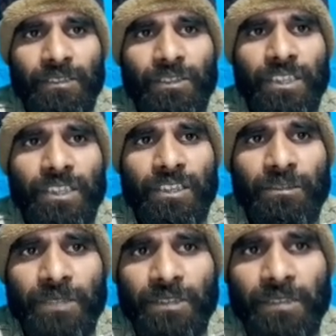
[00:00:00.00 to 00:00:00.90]
কোনো
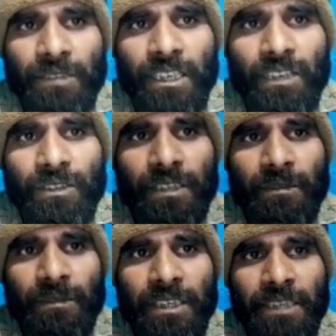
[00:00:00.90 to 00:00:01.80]
শিক্ষিত বিশ্ববিদ্যালয়
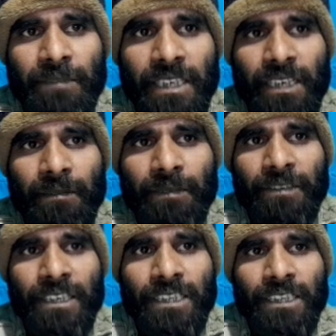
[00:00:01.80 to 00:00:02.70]
হতে হিসাব বিজ্ঞান বা
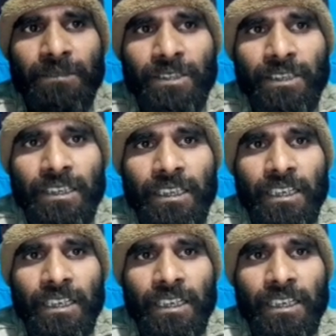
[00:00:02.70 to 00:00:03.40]
ফিন্যান্স বিষয়ে